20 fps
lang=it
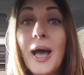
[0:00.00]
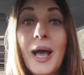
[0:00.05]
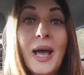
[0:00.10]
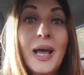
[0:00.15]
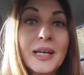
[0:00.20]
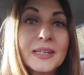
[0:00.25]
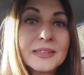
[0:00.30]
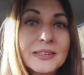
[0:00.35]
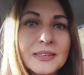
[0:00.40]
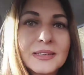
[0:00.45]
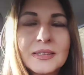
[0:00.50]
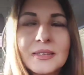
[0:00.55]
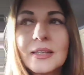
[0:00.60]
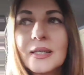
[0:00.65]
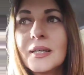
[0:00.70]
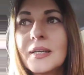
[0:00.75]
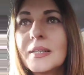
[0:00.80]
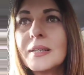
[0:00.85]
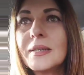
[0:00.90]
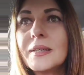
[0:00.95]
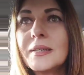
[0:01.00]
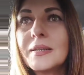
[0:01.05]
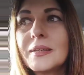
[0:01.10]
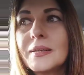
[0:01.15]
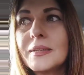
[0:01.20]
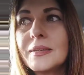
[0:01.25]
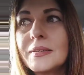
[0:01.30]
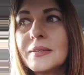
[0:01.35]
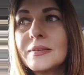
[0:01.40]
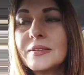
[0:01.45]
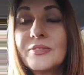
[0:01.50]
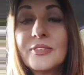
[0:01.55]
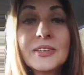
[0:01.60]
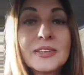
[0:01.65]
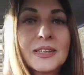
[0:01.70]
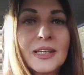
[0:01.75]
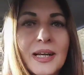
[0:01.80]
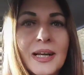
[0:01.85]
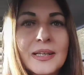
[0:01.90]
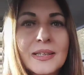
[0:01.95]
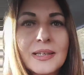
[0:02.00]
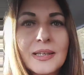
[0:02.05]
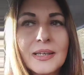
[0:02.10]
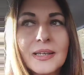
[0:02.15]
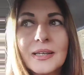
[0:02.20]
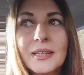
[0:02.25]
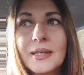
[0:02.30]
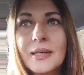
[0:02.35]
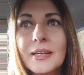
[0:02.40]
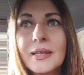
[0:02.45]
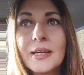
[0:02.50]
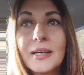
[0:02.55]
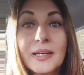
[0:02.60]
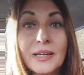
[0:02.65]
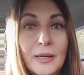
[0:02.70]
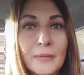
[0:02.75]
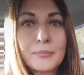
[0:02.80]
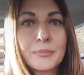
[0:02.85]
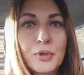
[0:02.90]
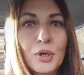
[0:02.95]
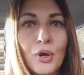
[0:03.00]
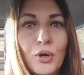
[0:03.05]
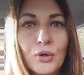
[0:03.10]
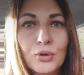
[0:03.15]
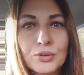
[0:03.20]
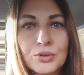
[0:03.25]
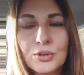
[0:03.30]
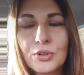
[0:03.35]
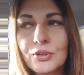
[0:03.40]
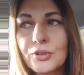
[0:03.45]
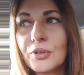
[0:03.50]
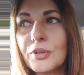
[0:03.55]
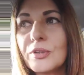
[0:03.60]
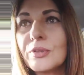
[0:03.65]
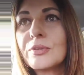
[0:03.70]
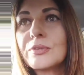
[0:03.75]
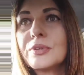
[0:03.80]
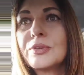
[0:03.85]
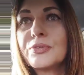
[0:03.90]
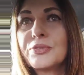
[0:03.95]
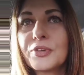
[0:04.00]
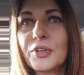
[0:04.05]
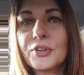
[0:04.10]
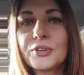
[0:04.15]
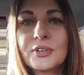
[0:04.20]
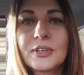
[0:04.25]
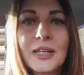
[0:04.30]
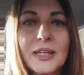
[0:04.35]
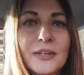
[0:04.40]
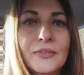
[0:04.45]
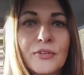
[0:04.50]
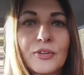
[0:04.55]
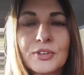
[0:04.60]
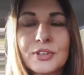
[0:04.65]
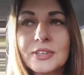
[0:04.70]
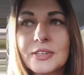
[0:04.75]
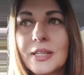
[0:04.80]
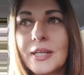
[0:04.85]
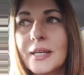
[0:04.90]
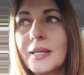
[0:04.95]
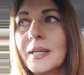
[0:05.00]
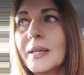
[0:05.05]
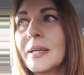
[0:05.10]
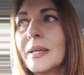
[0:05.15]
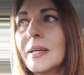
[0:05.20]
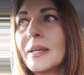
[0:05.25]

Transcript: anzi eh, diventerà anche rabbioso no? di fronte alle vostre